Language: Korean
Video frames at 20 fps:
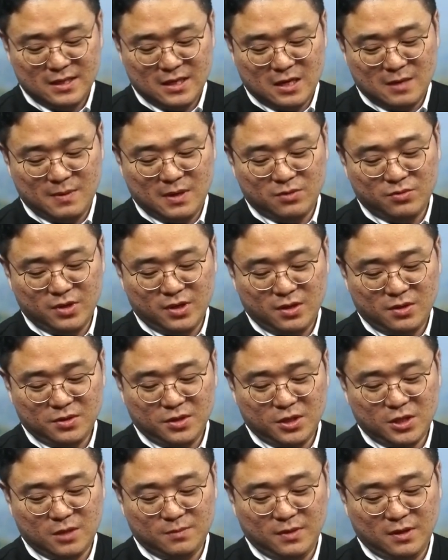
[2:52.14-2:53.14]
아마 우리
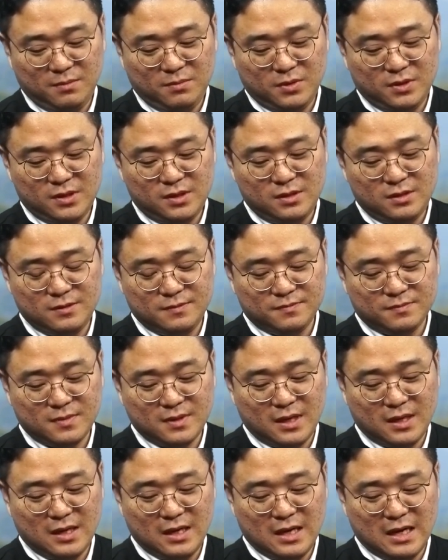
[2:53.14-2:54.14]
형제 자매님들
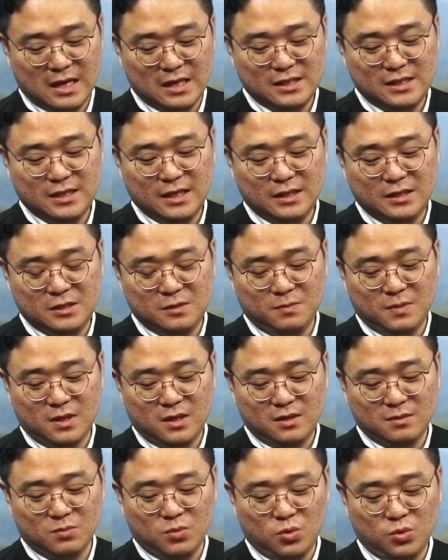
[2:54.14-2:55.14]

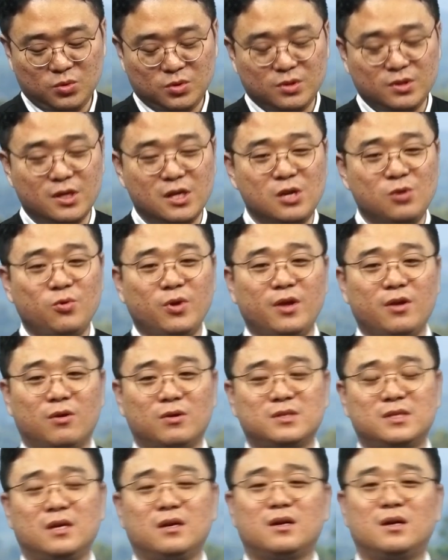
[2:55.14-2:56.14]
아시겠지만 모든 인류의
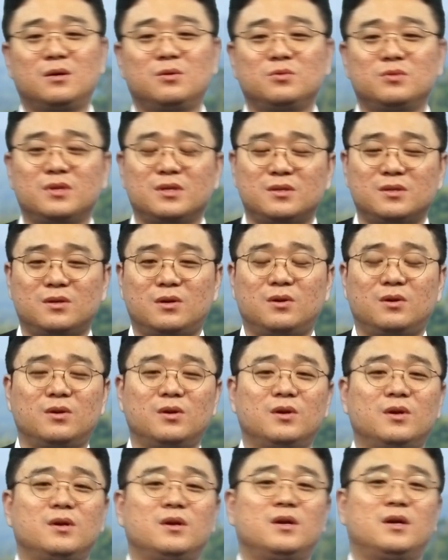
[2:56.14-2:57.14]
역사
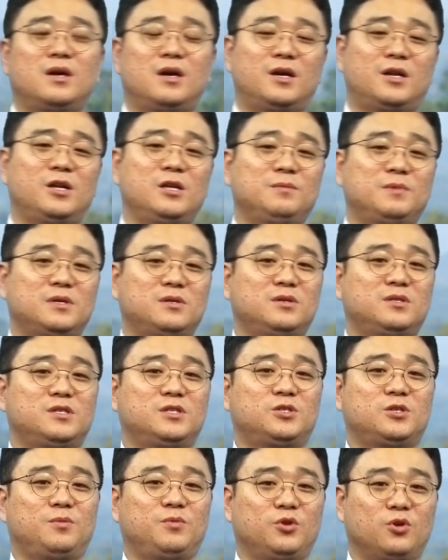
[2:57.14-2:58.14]
가운데서 하나님께서
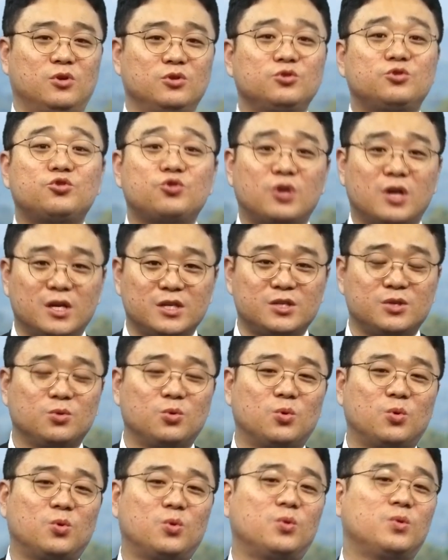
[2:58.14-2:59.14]
직접
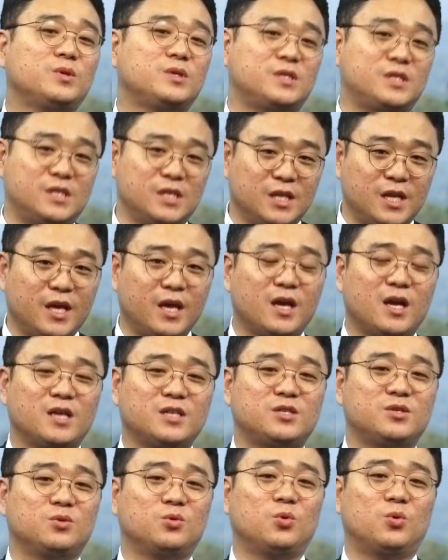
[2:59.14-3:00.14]
연출하시고
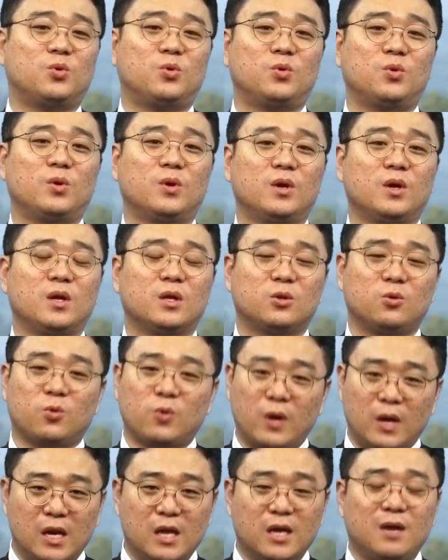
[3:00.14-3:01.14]
진행하시고 또
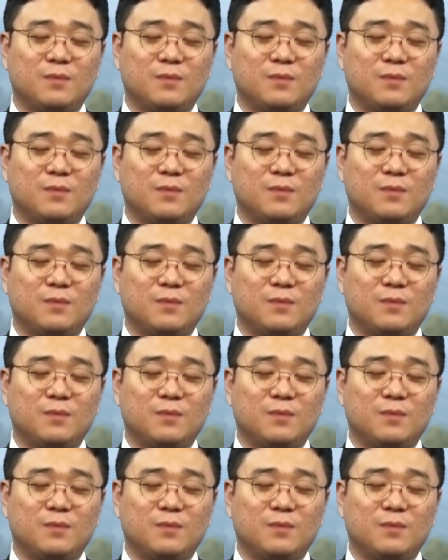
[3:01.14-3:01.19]
관리